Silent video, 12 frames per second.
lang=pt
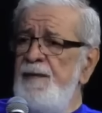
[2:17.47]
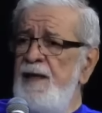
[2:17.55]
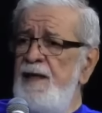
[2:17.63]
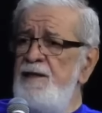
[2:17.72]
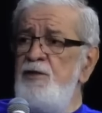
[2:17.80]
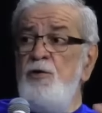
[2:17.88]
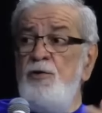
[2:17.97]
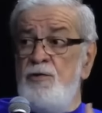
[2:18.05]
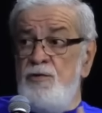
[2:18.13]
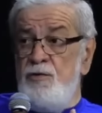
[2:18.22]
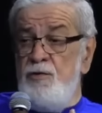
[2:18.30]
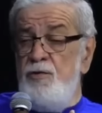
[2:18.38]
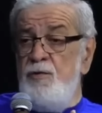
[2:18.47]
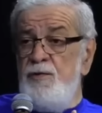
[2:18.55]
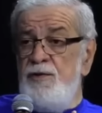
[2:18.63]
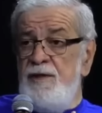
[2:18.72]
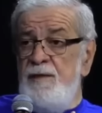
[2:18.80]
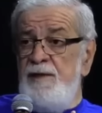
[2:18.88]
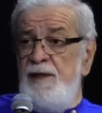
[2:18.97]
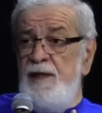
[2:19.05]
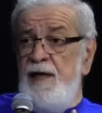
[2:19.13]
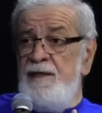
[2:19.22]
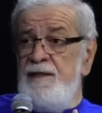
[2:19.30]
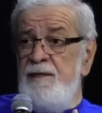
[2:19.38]
e de outros grupos
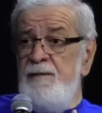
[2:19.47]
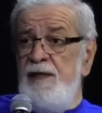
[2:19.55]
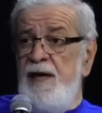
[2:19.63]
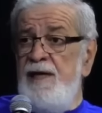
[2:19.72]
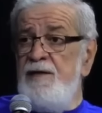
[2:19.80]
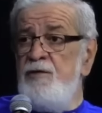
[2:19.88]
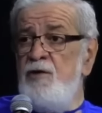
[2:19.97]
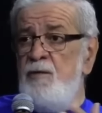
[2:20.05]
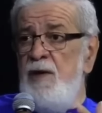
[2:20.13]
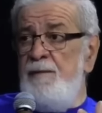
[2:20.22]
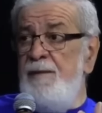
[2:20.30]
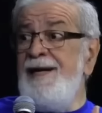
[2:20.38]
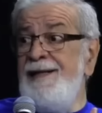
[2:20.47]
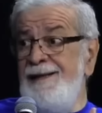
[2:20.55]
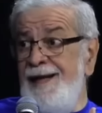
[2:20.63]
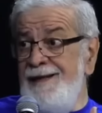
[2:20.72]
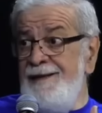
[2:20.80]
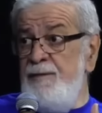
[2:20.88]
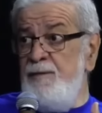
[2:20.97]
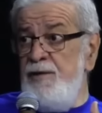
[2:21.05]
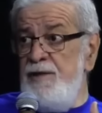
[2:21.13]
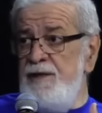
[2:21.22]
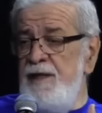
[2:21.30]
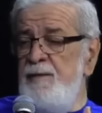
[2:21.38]
similares, como a Maranata,
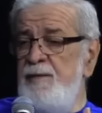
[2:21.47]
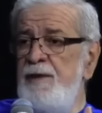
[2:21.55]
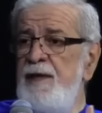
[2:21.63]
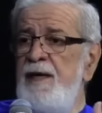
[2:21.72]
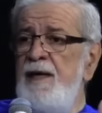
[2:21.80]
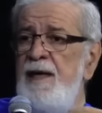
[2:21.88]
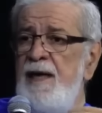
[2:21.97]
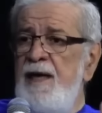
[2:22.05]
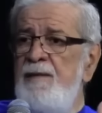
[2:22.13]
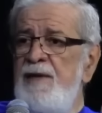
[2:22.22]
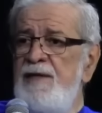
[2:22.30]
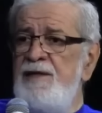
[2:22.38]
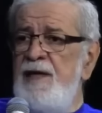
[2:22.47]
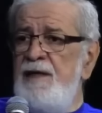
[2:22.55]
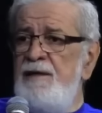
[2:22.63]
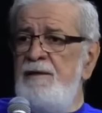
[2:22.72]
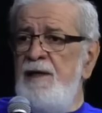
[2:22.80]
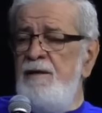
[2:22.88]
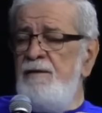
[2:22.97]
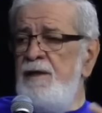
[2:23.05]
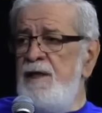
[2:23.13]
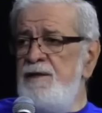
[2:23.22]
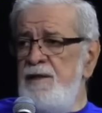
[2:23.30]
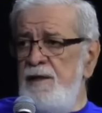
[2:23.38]
por exemplo, é baseado não
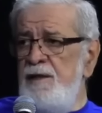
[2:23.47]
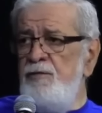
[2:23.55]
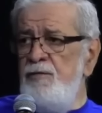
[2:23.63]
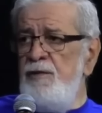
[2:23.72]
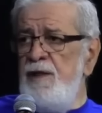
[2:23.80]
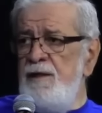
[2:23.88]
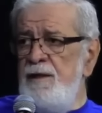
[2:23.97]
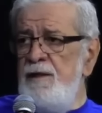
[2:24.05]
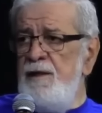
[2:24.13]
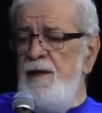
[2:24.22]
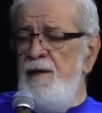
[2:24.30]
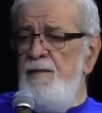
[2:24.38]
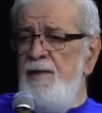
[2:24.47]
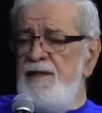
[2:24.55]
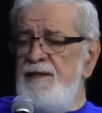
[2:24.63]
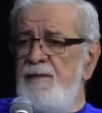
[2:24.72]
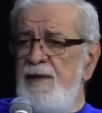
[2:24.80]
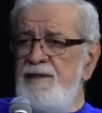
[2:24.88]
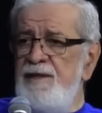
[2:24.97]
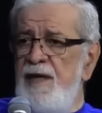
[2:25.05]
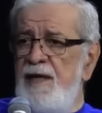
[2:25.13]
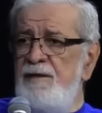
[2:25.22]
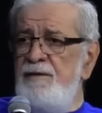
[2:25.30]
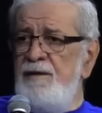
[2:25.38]
na escritura, mas é
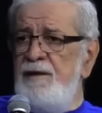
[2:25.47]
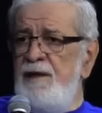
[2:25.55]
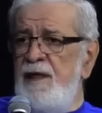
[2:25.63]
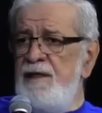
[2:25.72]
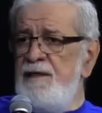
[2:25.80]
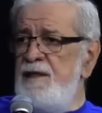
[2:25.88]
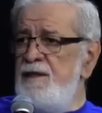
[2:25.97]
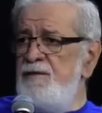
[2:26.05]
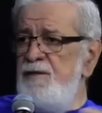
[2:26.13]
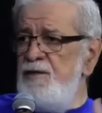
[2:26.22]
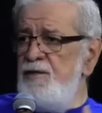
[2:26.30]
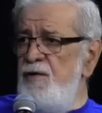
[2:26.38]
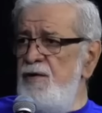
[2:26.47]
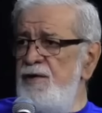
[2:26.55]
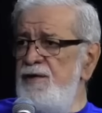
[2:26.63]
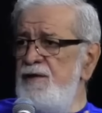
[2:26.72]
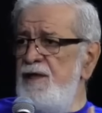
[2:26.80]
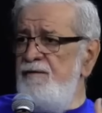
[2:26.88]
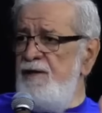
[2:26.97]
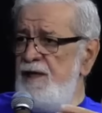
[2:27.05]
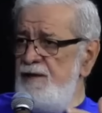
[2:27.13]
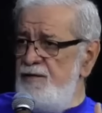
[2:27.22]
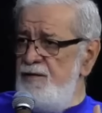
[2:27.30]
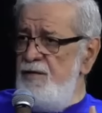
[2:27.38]
baseado nessas visões,
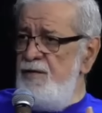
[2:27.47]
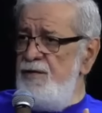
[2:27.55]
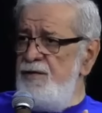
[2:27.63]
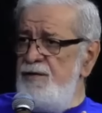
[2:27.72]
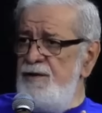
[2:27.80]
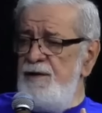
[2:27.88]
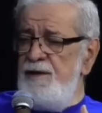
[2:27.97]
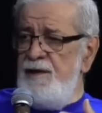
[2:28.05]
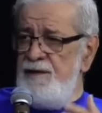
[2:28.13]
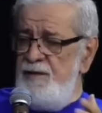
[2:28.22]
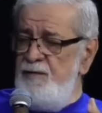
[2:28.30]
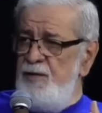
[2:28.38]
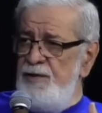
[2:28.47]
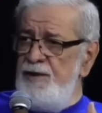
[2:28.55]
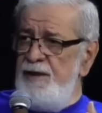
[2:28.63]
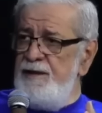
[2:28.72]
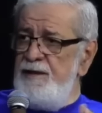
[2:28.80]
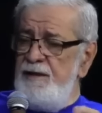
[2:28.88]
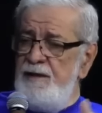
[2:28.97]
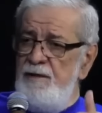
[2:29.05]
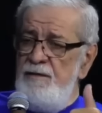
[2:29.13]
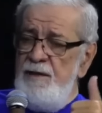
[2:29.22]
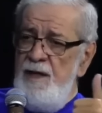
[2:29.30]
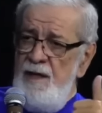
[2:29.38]
revelações e assim por diante.
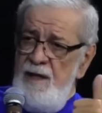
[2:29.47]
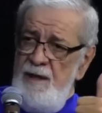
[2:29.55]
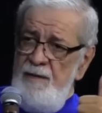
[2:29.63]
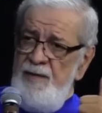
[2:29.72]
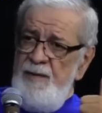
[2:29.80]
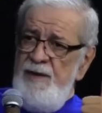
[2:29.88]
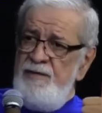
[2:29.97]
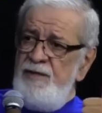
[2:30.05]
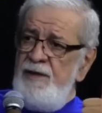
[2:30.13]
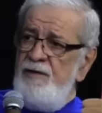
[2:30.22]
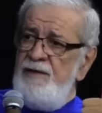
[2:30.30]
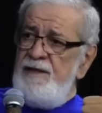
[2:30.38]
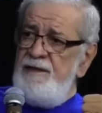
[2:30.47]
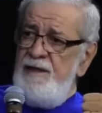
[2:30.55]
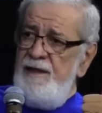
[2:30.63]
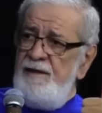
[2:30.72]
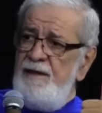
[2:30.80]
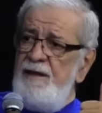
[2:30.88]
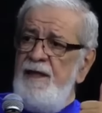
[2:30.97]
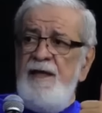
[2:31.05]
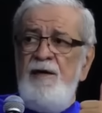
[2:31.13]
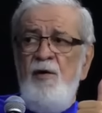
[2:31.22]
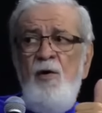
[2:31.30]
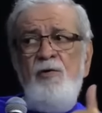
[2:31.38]
Então, o primeiro sinal da seita
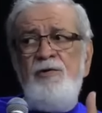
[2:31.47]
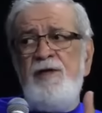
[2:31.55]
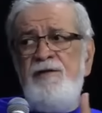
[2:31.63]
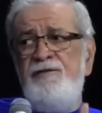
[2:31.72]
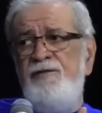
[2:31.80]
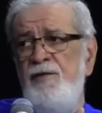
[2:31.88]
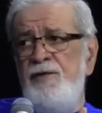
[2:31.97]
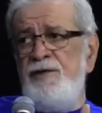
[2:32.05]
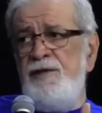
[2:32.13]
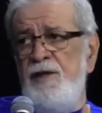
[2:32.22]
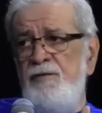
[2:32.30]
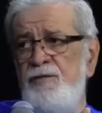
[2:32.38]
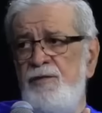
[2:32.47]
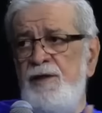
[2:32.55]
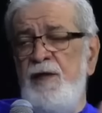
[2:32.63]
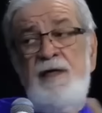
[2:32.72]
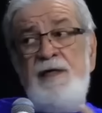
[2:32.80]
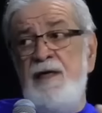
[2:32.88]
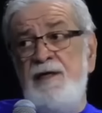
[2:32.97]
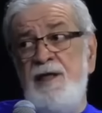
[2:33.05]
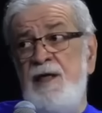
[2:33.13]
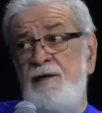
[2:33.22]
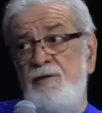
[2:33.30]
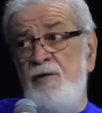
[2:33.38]
é outra fonte de autoridade.
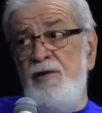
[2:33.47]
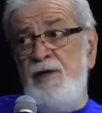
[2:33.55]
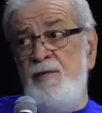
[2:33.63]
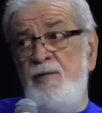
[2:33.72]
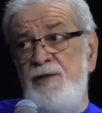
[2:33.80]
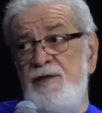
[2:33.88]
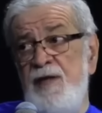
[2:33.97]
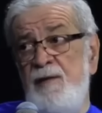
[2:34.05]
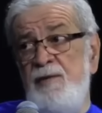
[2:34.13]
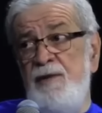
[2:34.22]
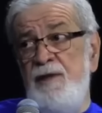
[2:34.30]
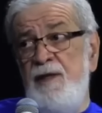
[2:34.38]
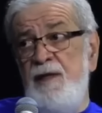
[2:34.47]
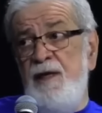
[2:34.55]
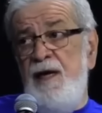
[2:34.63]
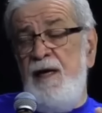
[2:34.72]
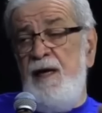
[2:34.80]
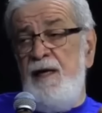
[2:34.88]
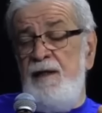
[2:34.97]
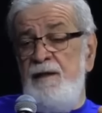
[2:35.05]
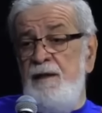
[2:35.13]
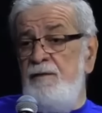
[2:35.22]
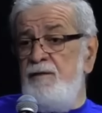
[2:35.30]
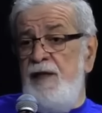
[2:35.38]
Igreja Católica, por exemplo, é,
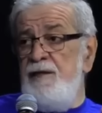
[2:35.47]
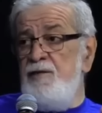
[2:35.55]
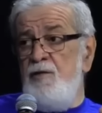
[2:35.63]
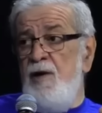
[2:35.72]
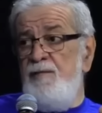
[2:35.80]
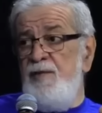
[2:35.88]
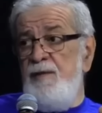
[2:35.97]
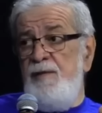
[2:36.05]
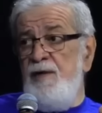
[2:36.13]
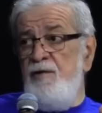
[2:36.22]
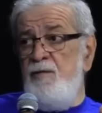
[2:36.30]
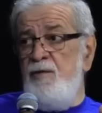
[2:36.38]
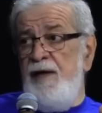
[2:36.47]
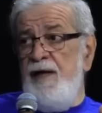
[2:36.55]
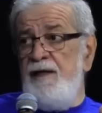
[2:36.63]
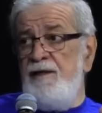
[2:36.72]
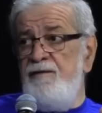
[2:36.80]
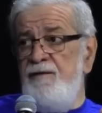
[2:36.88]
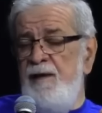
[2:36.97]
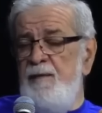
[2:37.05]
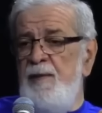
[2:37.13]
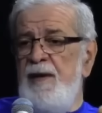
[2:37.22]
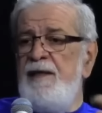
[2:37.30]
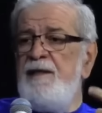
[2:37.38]
não tem só a Bíblia como regra de fé e
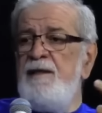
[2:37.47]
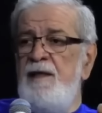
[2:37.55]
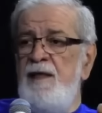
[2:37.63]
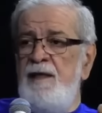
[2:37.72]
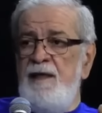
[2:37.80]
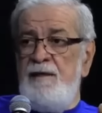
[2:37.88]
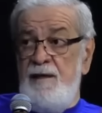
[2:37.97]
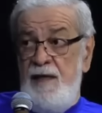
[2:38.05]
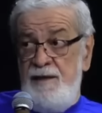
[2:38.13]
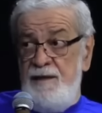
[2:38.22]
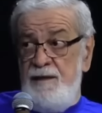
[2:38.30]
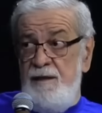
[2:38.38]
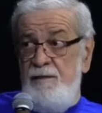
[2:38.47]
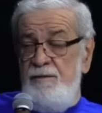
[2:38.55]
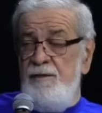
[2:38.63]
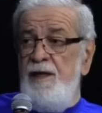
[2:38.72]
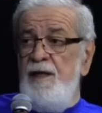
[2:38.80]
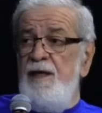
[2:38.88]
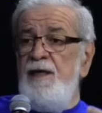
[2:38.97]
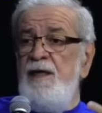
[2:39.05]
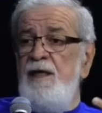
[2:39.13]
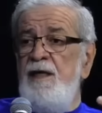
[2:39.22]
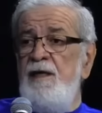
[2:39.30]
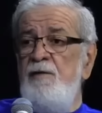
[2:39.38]
prática, tem a tradição
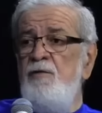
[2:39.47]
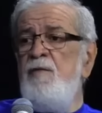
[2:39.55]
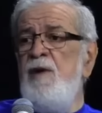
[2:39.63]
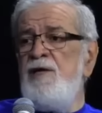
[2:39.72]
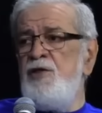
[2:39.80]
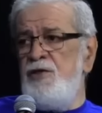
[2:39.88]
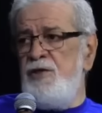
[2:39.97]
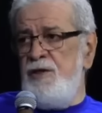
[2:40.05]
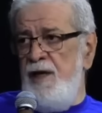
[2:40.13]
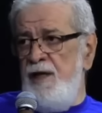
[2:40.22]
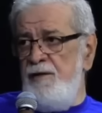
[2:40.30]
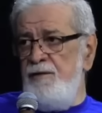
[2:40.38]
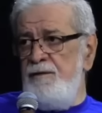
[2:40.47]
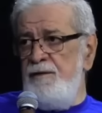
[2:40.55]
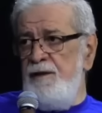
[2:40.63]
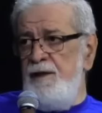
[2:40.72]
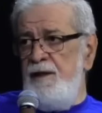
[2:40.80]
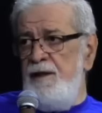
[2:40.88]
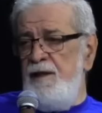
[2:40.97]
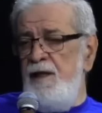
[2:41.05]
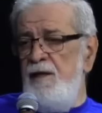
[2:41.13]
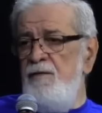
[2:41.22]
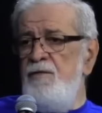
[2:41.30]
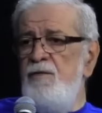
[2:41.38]
e o magistério,
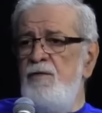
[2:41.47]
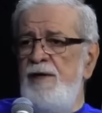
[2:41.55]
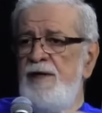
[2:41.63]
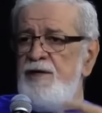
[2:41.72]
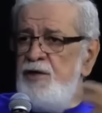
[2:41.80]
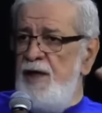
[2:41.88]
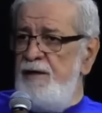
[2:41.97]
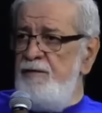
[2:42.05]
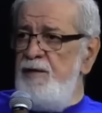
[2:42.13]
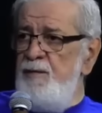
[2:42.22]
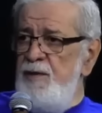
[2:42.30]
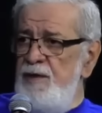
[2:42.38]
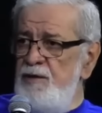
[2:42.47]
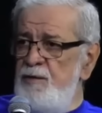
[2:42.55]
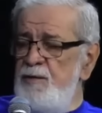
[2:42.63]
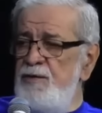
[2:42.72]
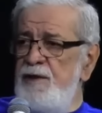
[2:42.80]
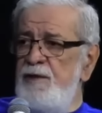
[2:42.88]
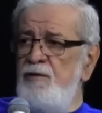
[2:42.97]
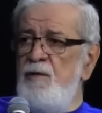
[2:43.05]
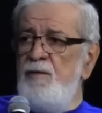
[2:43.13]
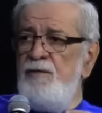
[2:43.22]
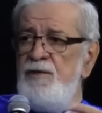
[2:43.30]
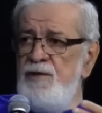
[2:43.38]
que é o colegiado de bispos que
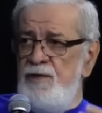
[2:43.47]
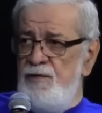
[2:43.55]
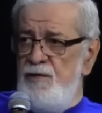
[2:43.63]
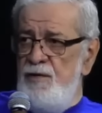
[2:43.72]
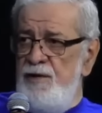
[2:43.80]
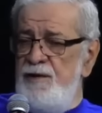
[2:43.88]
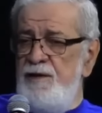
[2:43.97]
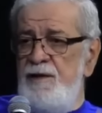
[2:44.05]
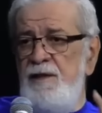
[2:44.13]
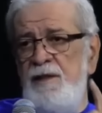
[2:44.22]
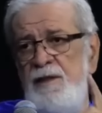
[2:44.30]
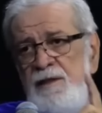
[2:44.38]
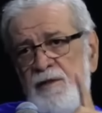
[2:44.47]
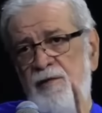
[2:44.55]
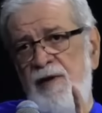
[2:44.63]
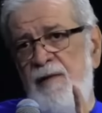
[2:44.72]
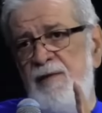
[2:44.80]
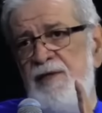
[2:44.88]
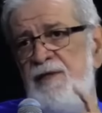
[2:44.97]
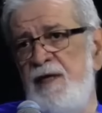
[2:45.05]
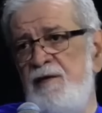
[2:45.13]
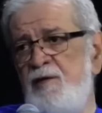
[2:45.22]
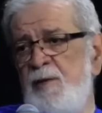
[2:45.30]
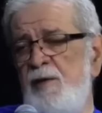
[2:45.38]
tomam decisões e são
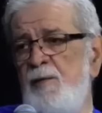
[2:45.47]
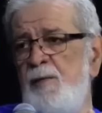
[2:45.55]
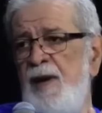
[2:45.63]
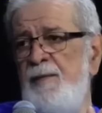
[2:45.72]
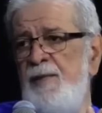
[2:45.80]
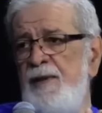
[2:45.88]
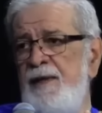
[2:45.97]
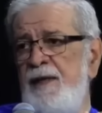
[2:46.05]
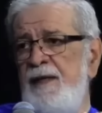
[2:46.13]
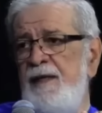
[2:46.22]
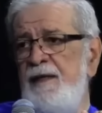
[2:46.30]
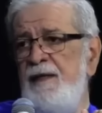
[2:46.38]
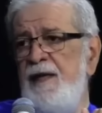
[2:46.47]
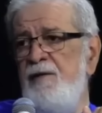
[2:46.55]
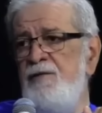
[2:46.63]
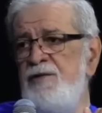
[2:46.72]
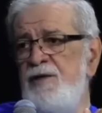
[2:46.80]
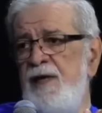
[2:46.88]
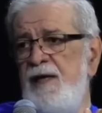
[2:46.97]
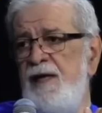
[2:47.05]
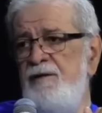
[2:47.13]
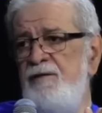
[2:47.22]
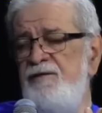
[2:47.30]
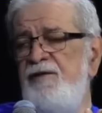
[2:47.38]
encabeçados pelo Papa que é
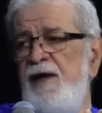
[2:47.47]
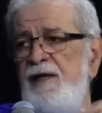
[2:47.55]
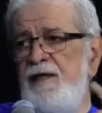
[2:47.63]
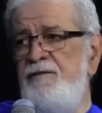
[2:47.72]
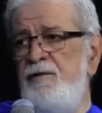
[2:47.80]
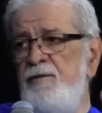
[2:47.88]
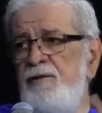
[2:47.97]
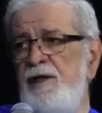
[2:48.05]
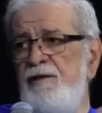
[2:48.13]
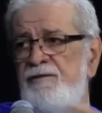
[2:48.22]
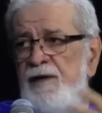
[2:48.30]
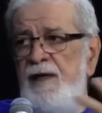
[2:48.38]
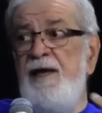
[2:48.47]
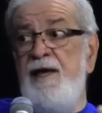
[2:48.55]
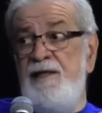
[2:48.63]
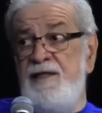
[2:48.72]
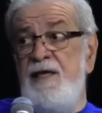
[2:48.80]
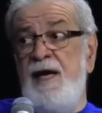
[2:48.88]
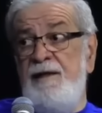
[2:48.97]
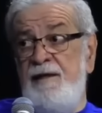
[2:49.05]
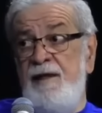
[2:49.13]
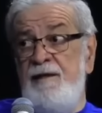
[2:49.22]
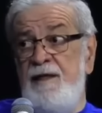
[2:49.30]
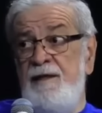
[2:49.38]
considerado infalível quando ele fala ex
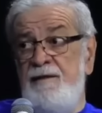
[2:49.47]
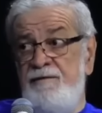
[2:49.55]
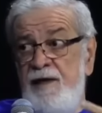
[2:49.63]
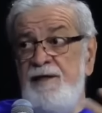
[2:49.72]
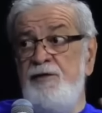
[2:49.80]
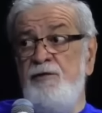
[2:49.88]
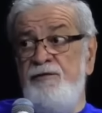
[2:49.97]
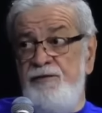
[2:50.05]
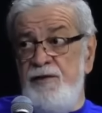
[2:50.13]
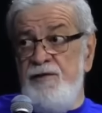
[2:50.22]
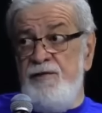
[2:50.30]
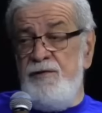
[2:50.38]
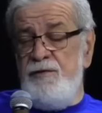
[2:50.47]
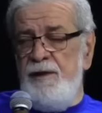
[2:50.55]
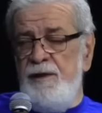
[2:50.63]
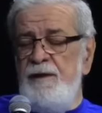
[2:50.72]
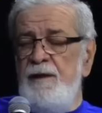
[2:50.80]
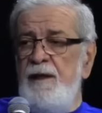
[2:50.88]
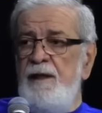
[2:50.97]
cathedra, fala de ofício. Né?